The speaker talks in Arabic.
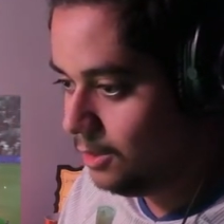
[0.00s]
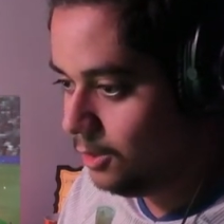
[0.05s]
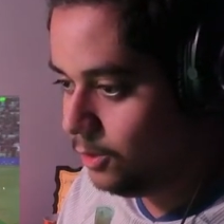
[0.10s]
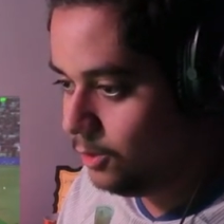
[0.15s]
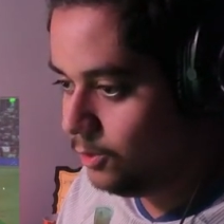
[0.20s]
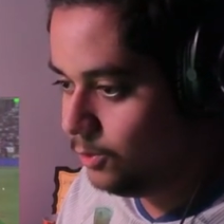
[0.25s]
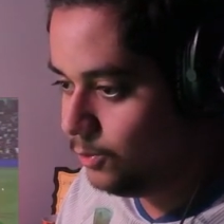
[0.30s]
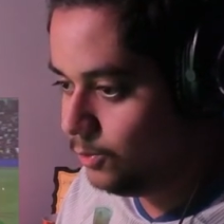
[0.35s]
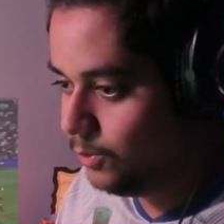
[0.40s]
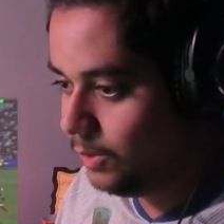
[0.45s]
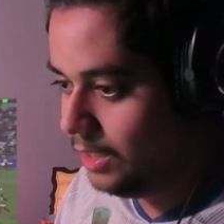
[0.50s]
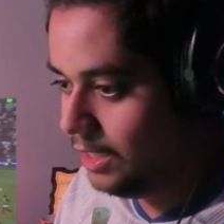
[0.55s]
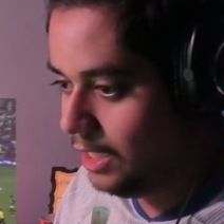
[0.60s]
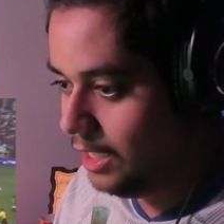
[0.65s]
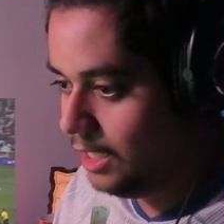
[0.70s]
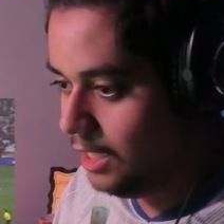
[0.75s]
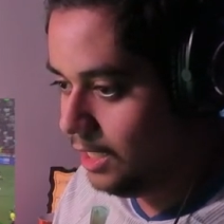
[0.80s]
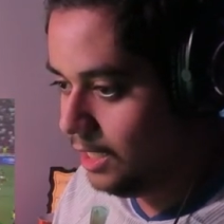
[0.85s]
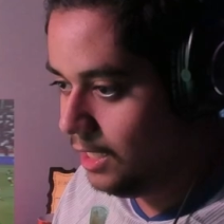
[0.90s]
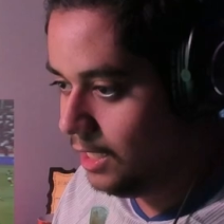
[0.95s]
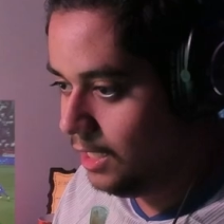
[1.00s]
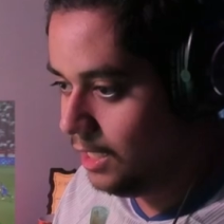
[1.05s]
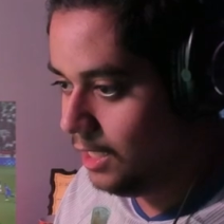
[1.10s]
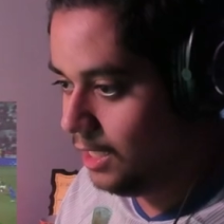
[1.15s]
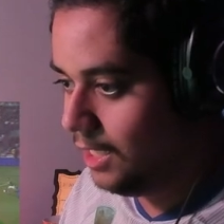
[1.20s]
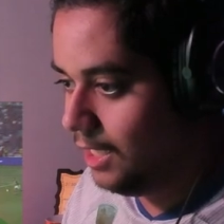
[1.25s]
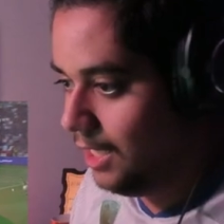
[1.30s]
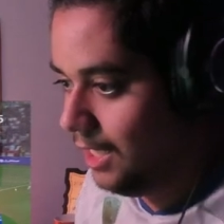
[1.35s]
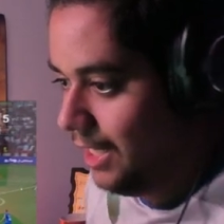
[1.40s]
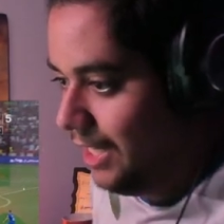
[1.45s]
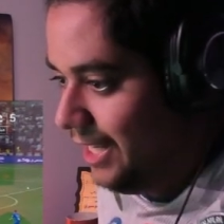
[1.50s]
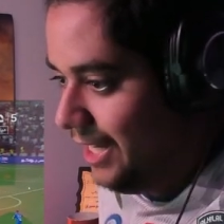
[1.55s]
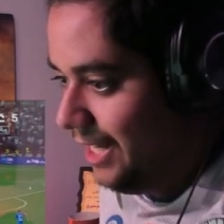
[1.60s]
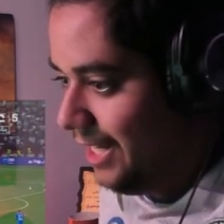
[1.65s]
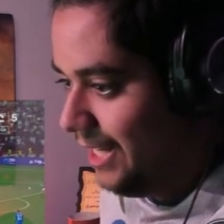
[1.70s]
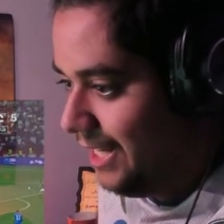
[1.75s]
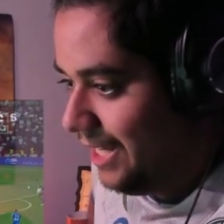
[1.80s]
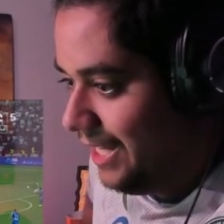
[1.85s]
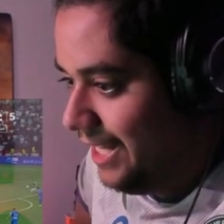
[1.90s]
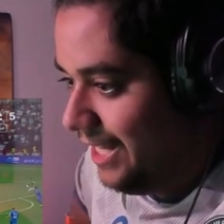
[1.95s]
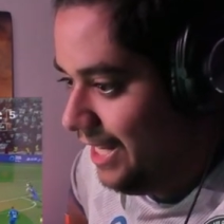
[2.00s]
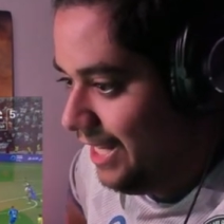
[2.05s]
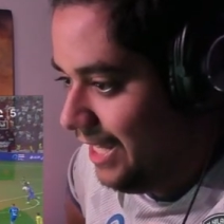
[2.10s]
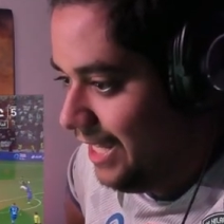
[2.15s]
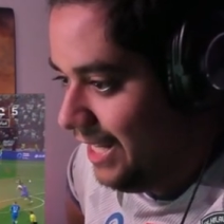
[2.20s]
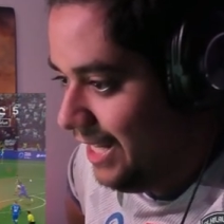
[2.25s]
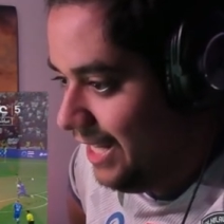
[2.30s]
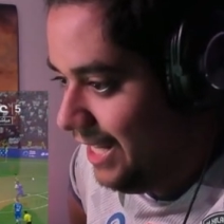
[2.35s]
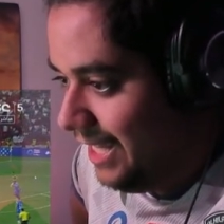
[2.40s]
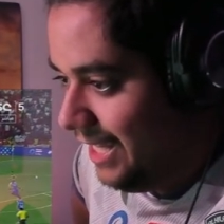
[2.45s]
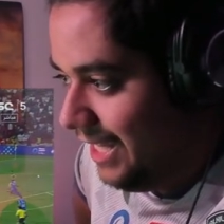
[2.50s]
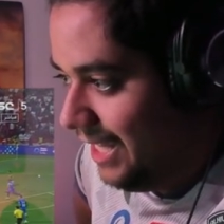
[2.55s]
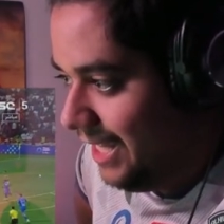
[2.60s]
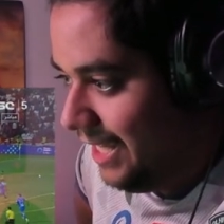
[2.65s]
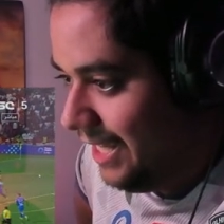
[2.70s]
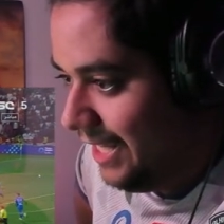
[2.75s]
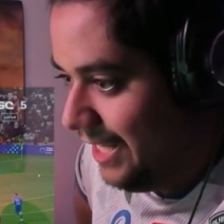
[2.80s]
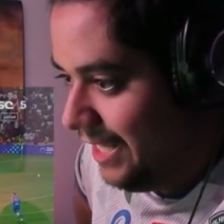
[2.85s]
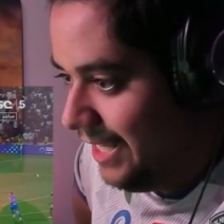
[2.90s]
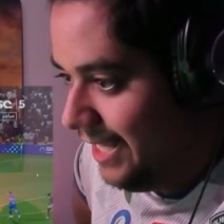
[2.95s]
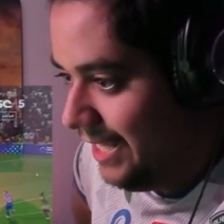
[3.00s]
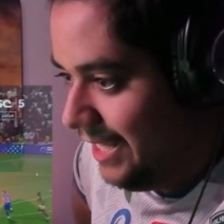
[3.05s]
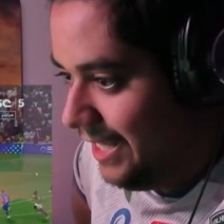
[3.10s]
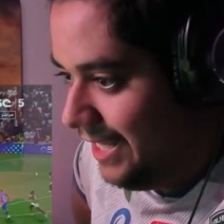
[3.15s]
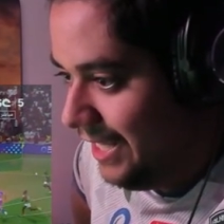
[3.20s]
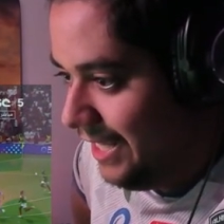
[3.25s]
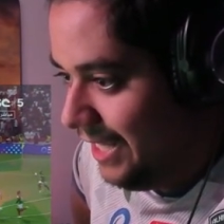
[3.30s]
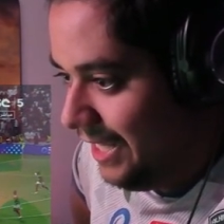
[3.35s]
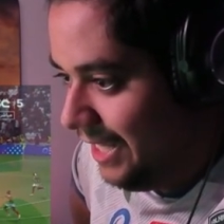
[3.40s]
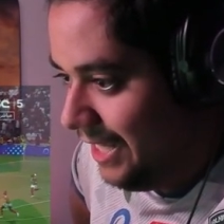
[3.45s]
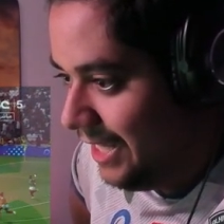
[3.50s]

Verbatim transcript: حلوه يا الله الله الله يا